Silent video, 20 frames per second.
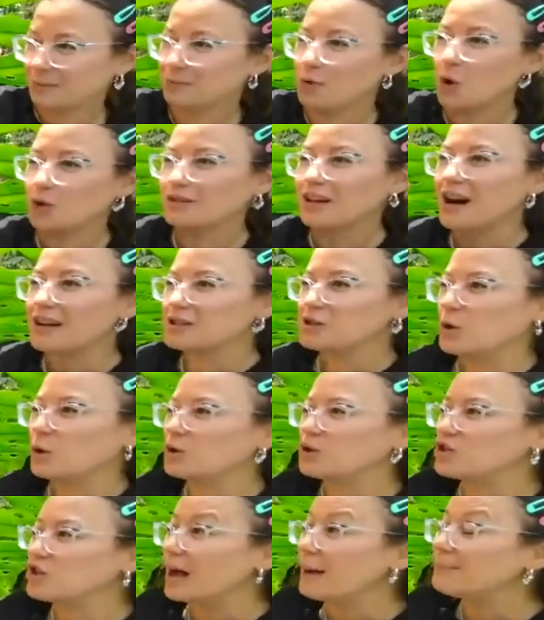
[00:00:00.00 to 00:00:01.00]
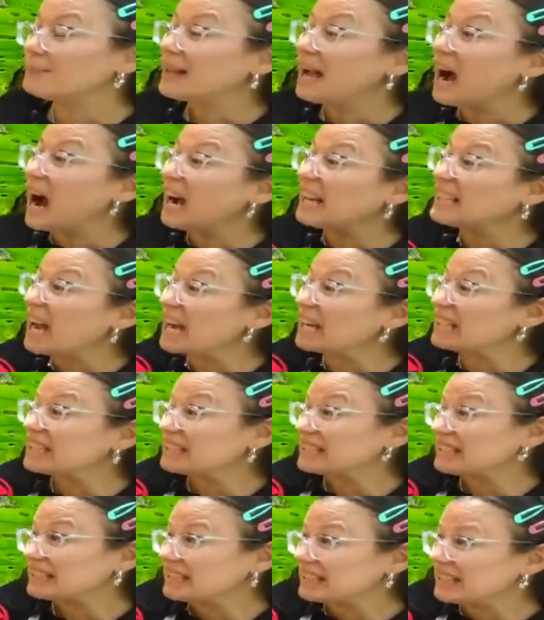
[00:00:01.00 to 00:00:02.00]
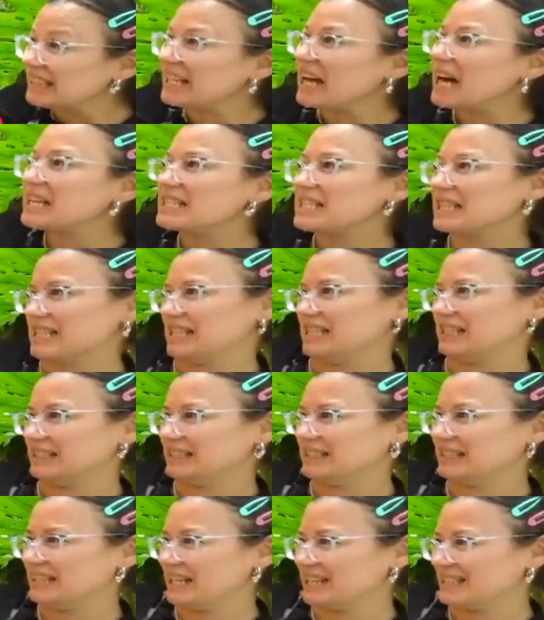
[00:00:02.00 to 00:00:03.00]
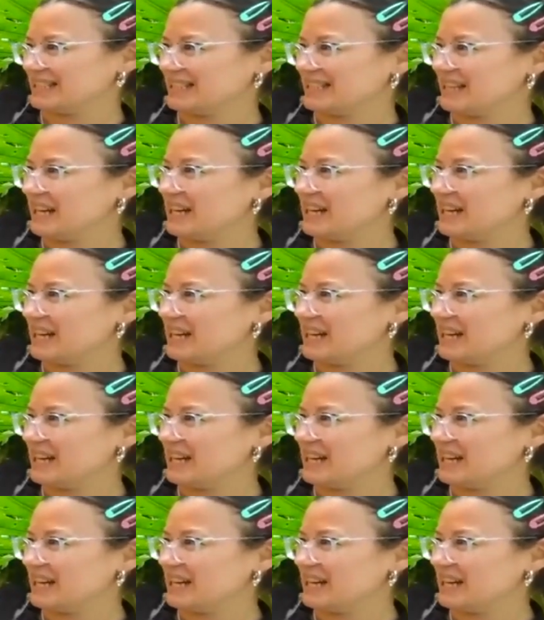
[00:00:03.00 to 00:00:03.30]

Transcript: dipnot daha söyleyeceğim. Ayaklarıyla tat alırlar.